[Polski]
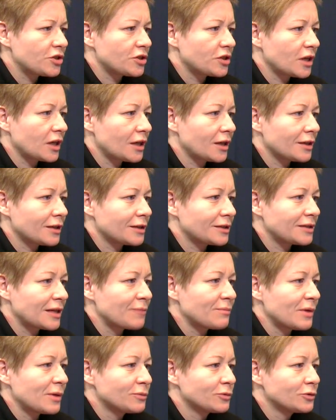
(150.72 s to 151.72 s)
się
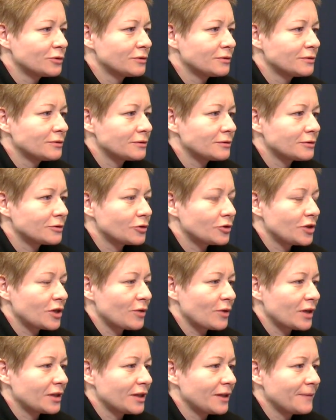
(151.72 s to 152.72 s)
samemu? do
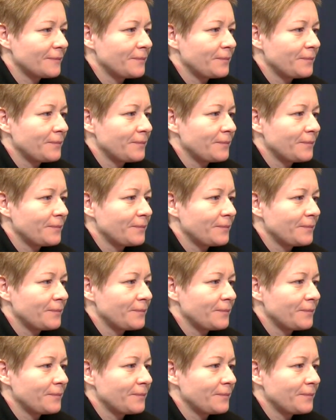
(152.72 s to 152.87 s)
działania?